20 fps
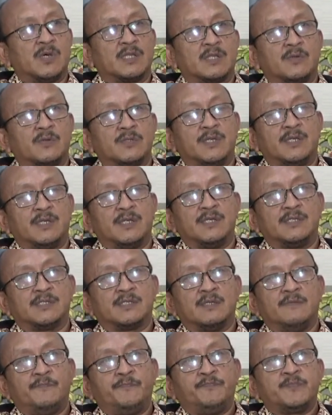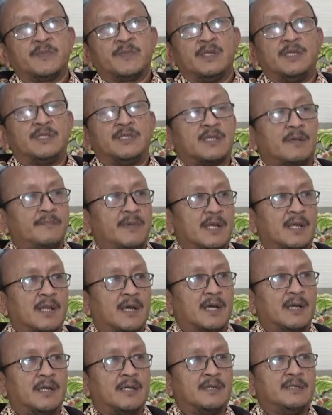atau jenis
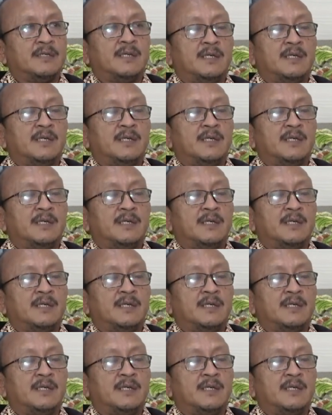Isabella